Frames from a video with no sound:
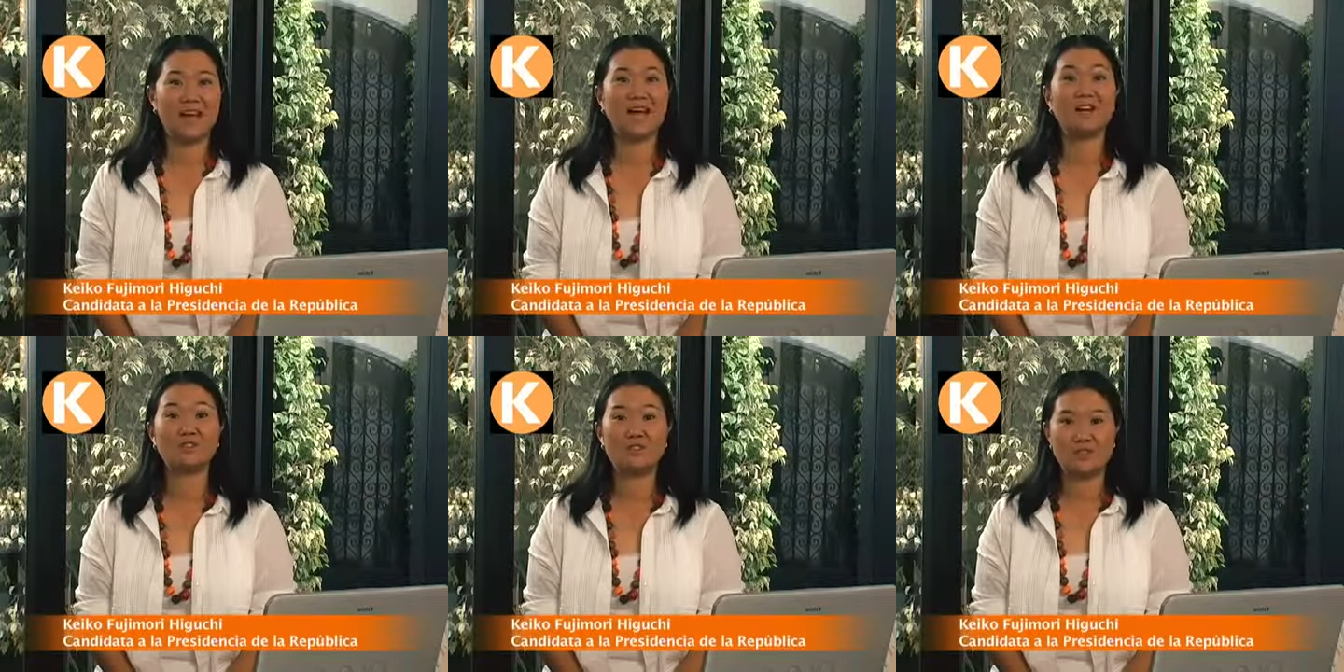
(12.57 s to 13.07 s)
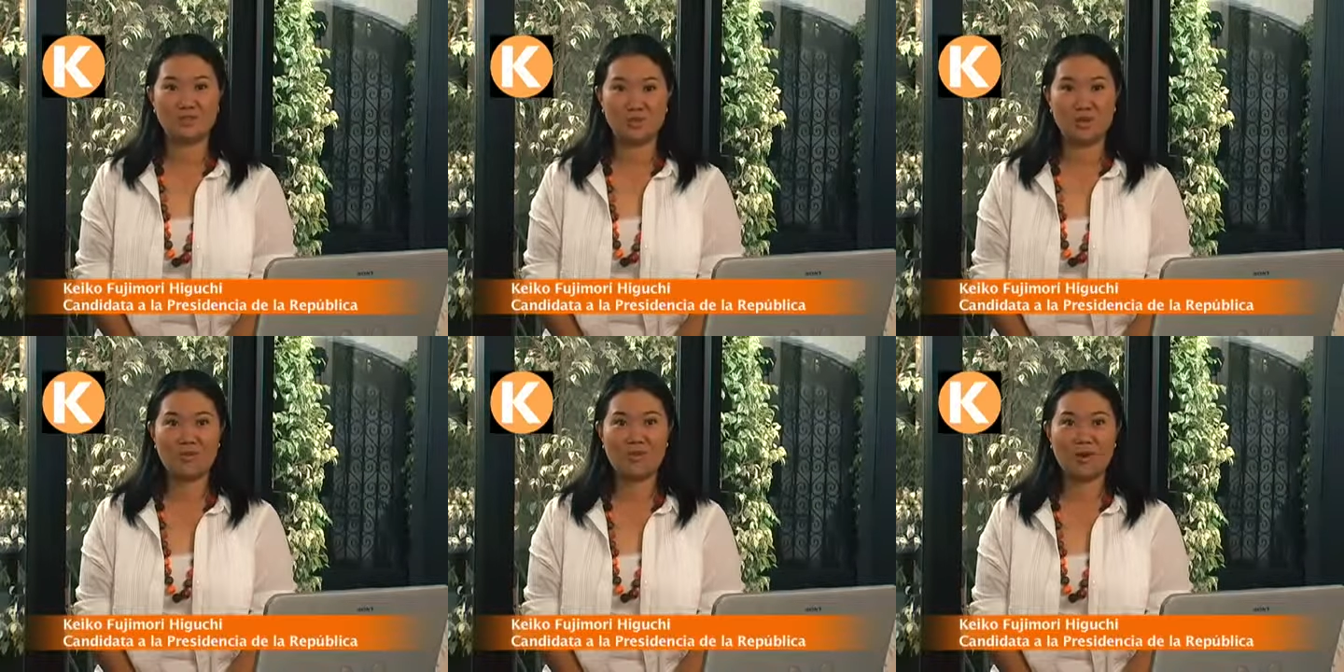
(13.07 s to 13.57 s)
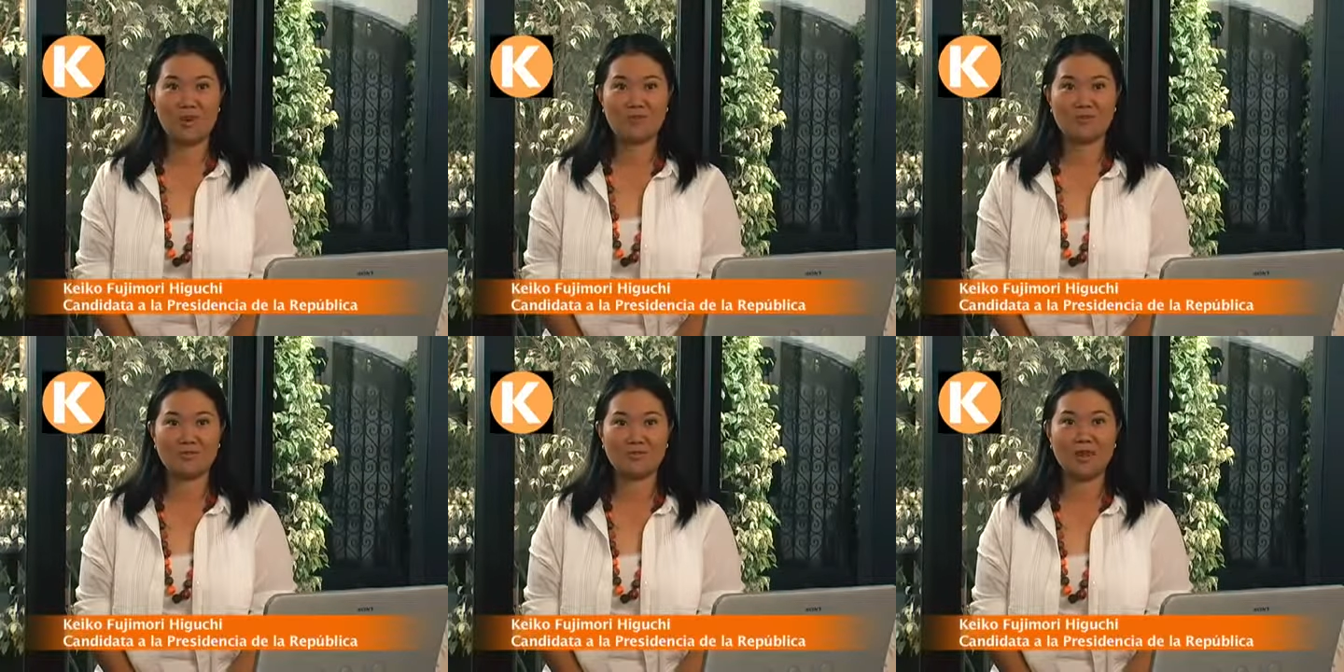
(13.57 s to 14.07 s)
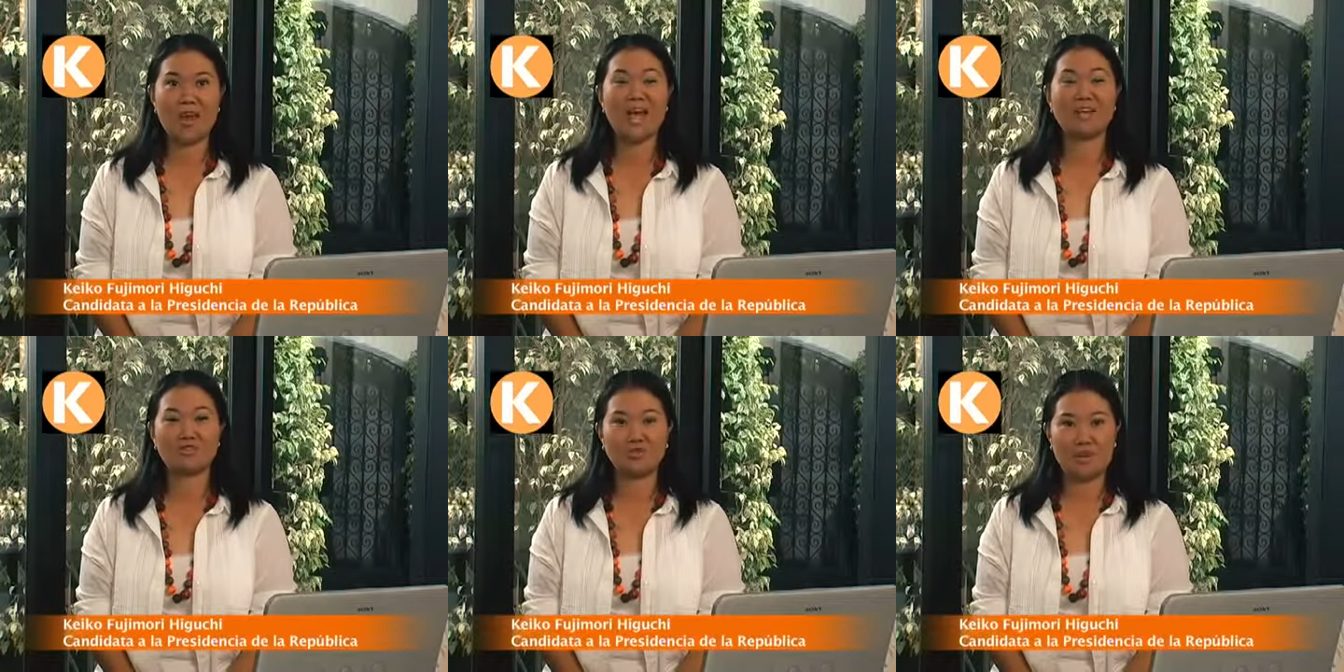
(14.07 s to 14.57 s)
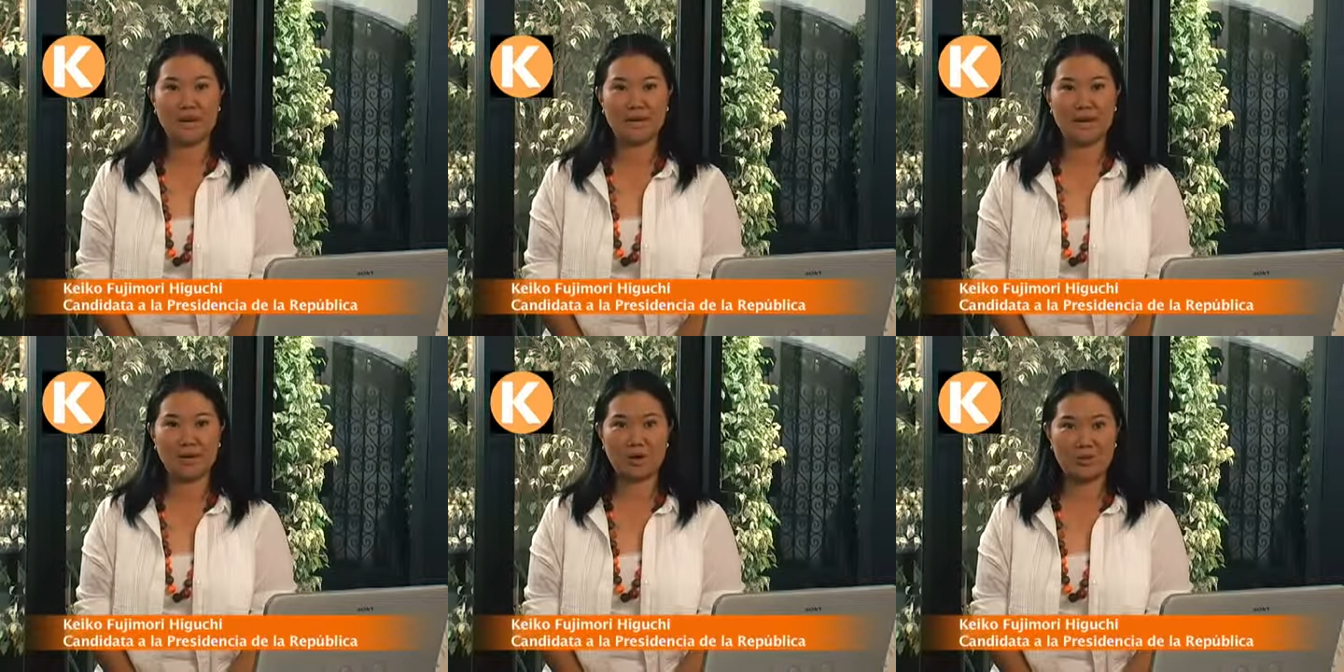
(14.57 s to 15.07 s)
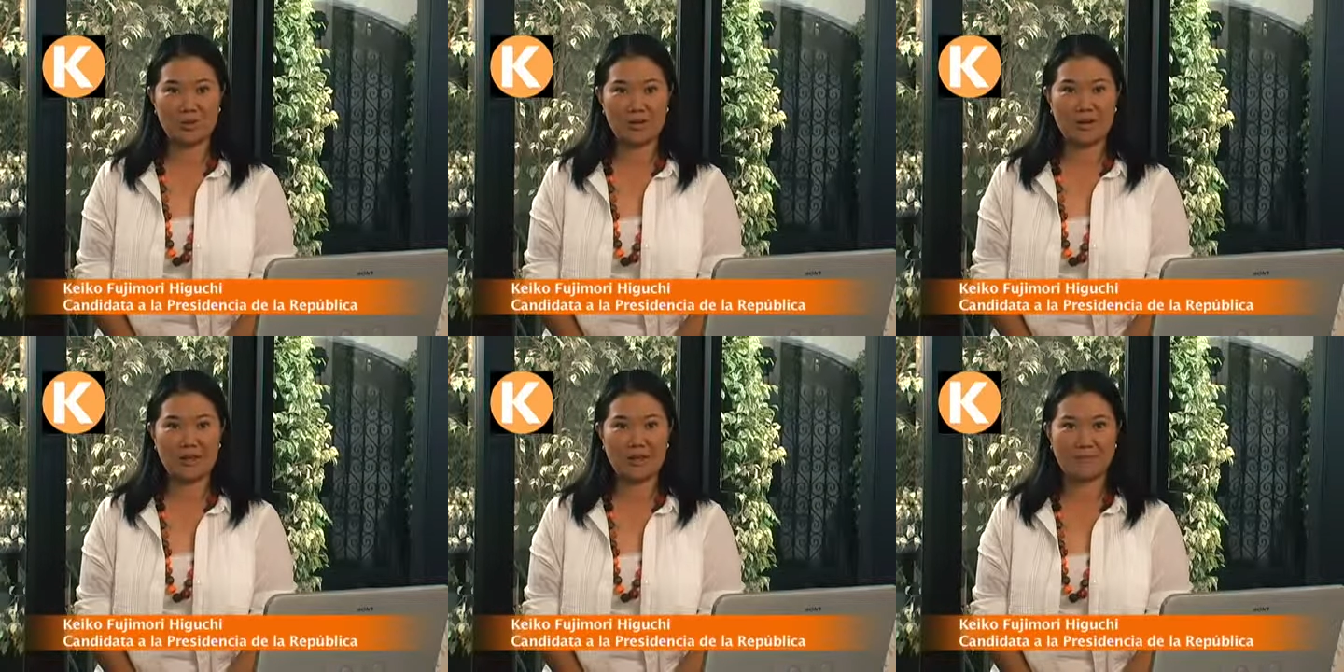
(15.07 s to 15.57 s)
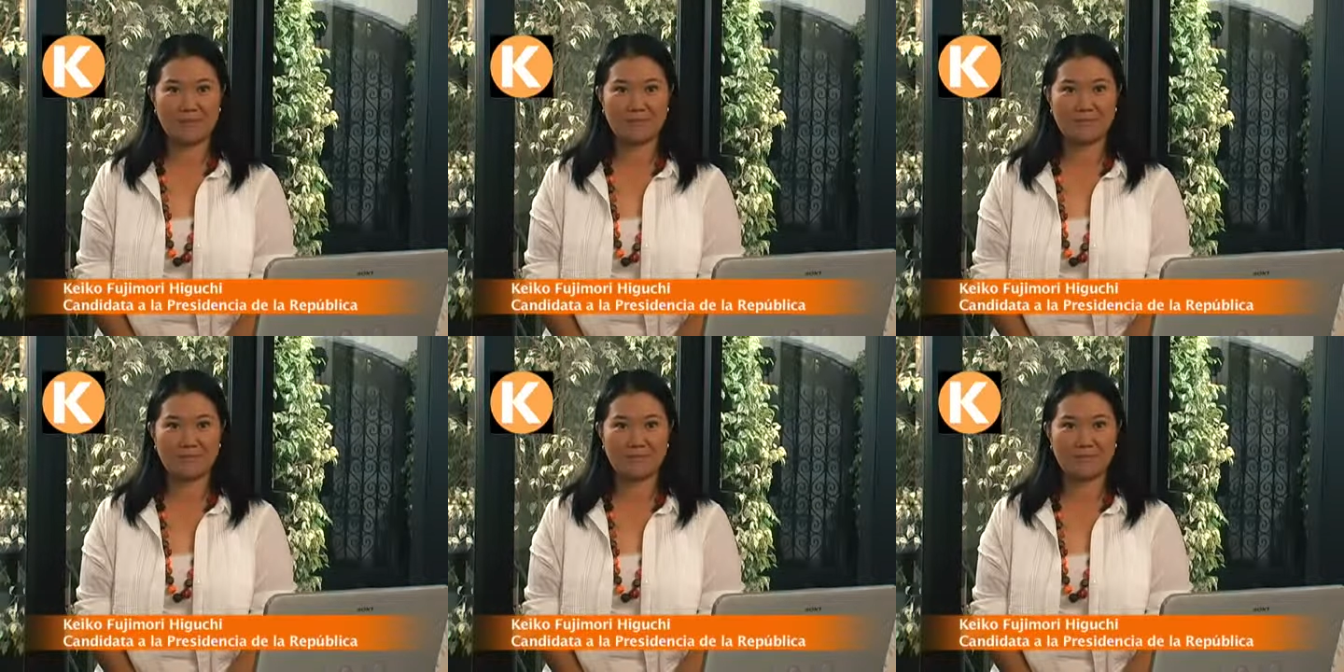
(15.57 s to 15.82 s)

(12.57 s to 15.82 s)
A los 19 años asumí el cargo de primera dama.